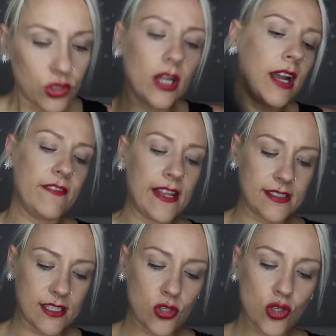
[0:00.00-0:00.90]
Donc en fait,
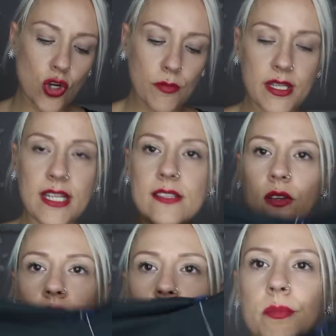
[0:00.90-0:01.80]
c'est une
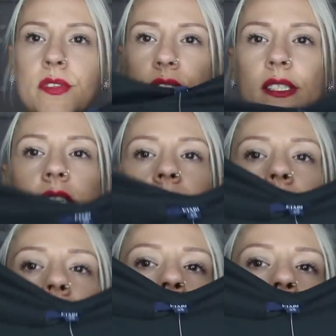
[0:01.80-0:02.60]
combinaison comme ceci.